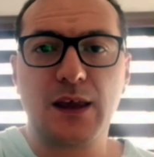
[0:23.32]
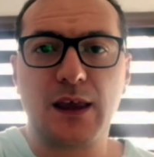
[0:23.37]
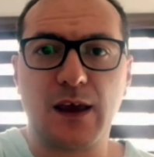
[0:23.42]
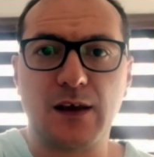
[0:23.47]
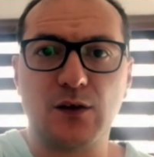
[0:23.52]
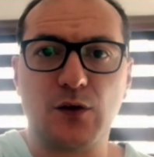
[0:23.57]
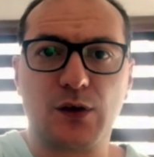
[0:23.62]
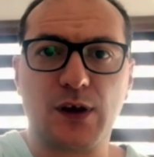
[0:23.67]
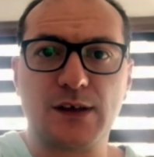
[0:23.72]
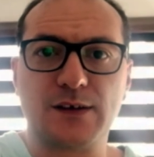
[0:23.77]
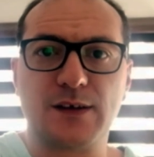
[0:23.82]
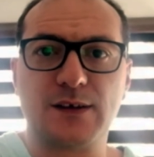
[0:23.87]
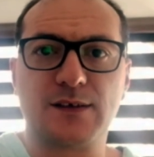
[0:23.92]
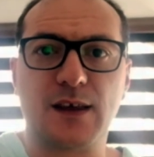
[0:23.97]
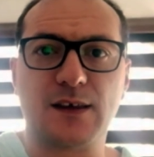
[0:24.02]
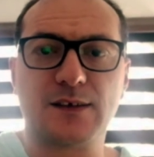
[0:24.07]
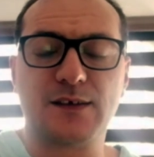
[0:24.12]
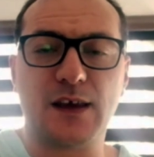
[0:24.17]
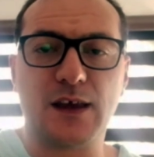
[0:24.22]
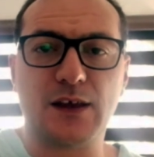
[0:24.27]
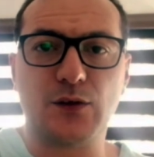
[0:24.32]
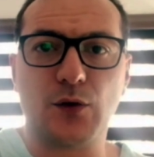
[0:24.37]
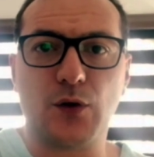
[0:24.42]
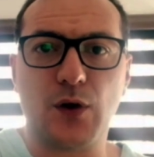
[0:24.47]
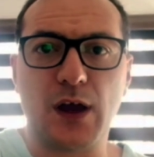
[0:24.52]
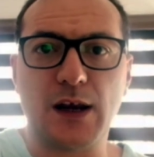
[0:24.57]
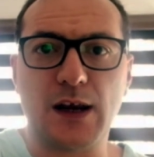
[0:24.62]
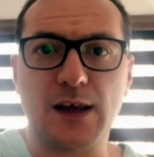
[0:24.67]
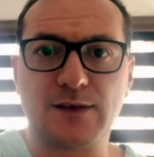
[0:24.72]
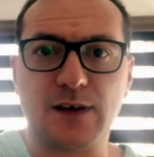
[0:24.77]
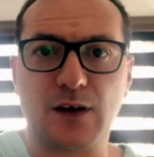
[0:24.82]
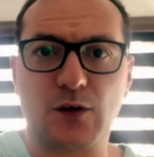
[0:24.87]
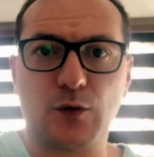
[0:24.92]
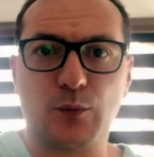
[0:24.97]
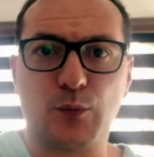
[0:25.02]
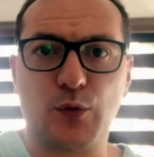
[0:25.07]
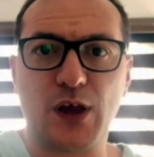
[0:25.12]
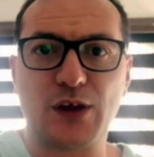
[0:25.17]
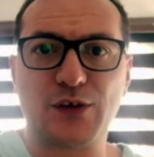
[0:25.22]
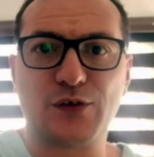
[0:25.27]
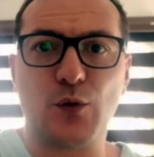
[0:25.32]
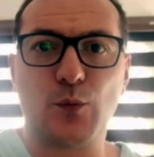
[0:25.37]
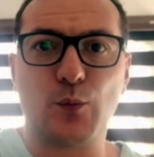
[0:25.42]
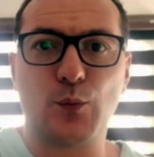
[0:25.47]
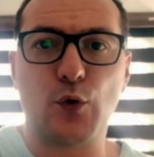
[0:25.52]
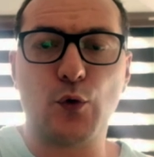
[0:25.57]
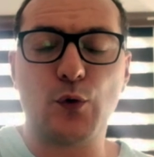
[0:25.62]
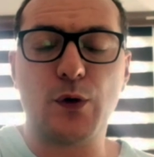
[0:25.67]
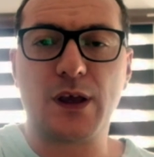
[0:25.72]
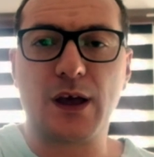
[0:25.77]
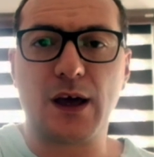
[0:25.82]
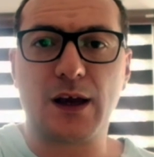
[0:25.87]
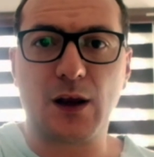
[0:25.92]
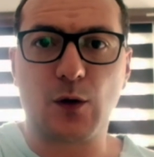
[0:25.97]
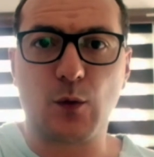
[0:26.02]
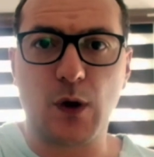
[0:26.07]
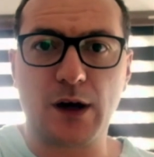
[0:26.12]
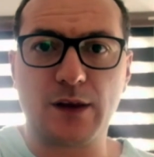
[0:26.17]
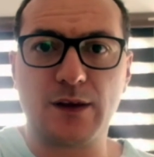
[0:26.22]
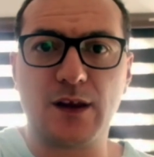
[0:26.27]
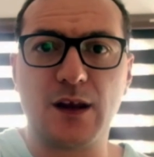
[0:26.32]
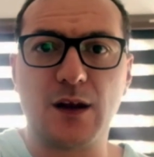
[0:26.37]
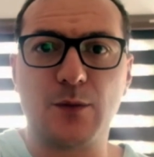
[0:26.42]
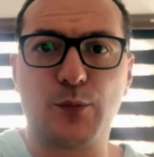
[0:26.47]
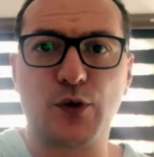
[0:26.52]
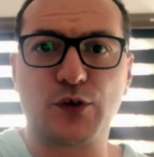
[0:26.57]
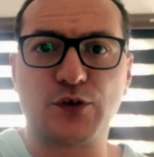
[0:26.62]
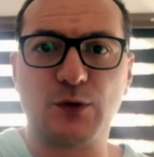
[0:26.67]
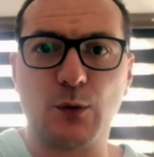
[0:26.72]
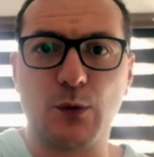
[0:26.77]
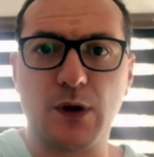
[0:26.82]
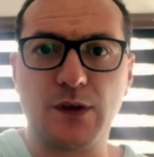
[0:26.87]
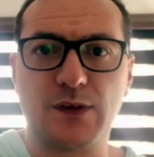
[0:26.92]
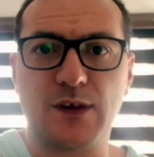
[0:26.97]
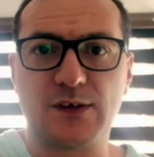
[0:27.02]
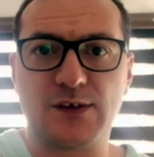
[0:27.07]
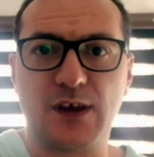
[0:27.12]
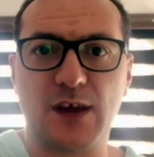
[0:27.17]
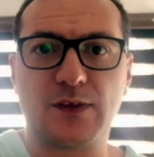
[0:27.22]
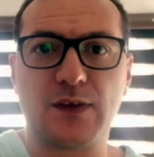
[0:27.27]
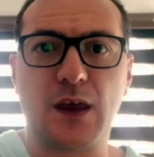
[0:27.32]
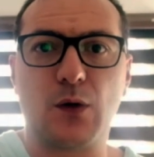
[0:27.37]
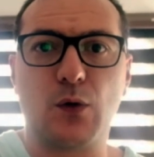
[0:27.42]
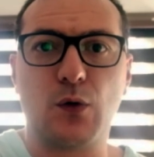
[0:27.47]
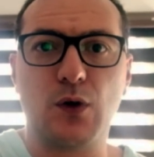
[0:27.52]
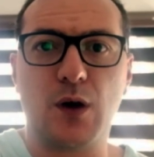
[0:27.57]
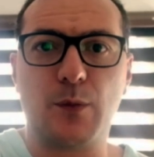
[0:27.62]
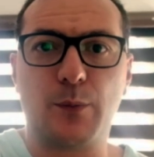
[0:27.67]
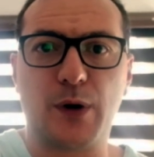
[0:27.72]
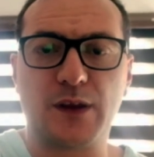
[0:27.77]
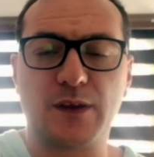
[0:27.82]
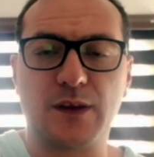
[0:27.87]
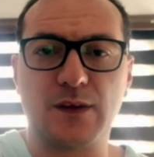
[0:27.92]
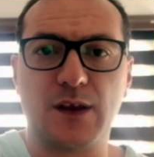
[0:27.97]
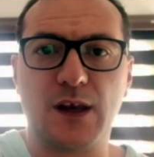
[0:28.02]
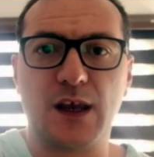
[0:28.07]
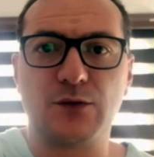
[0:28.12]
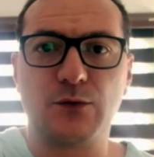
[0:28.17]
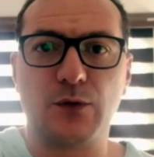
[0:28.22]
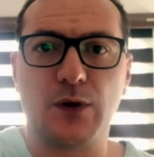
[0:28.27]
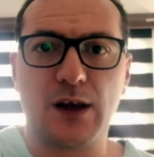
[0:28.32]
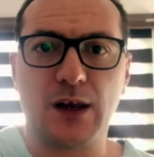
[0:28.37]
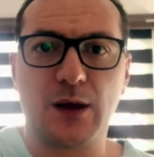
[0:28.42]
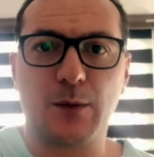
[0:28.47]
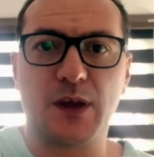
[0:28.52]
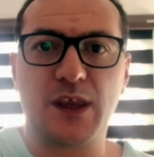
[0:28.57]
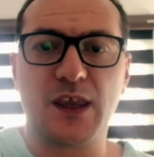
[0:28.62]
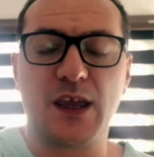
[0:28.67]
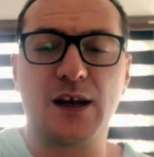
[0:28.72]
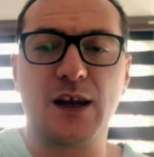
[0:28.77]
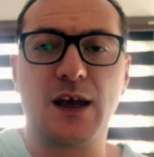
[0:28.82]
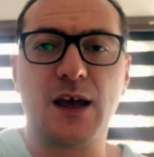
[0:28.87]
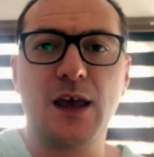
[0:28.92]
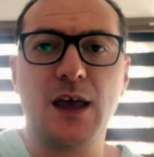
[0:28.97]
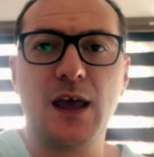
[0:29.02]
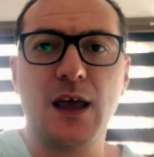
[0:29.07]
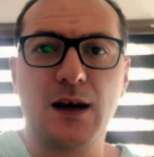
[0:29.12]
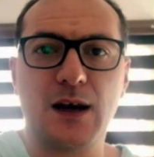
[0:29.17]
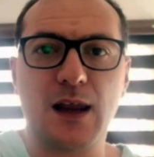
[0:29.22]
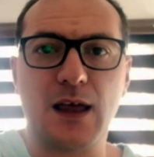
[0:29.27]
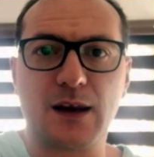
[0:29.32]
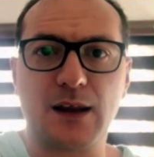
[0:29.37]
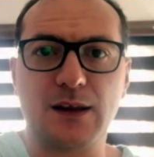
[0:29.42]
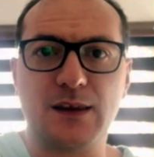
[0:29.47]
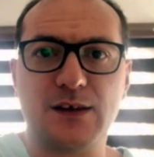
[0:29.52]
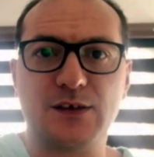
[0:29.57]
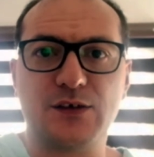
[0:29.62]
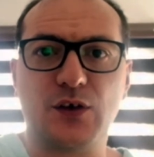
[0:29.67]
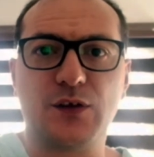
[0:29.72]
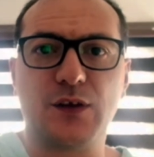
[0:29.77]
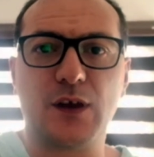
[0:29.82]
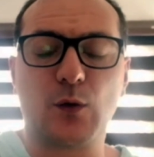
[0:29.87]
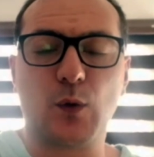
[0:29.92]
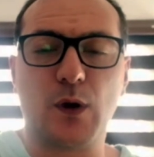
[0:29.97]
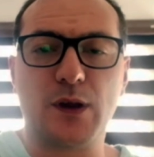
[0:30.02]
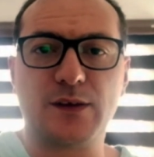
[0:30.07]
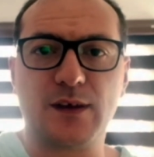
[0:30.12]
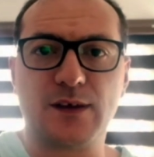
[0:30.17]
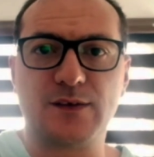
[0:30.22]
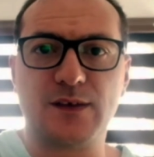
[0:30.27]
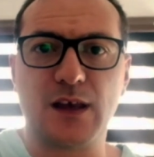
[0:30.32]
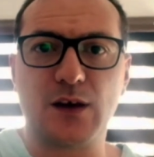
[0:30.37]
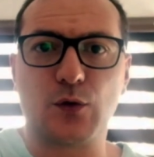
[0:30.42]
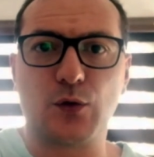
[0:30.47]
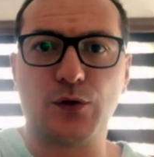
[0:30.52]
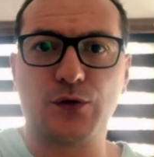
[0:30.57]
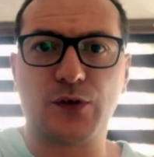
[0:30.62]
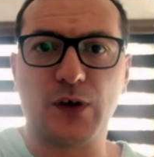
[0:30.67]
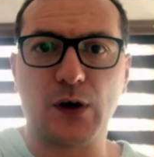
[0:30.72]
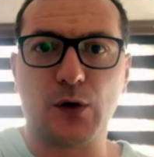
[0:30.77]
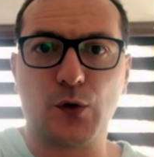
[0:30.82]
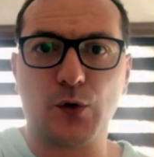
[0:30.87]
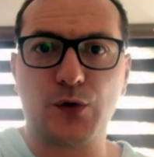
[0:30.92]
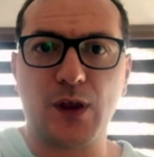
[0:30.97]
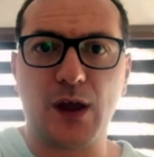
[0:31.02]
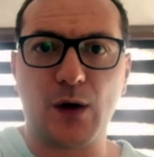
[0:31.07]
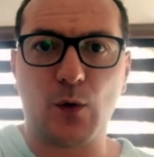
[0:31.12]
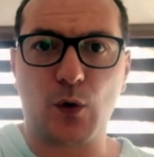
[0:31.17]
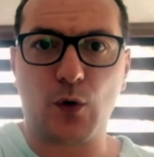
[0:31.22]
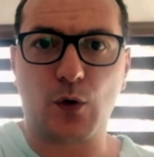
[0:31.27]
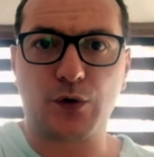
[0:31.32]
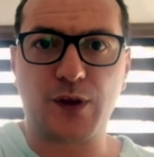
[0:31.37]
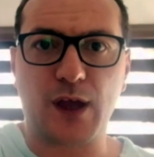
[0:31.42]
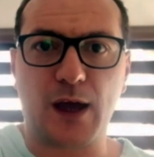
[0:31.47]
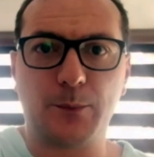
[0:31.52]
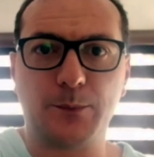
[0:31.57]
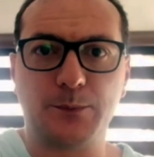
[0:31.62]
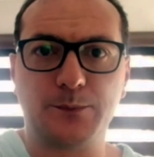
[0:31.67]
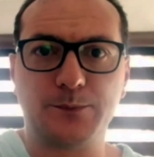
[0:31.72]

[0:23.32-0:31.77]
qué es lo que se está haciendo en esta corporación pública. Recuerden, el próximo 27 de julio a partir de las 9 de la mañana, la rendición de cuentas del Consejo de Bogotá.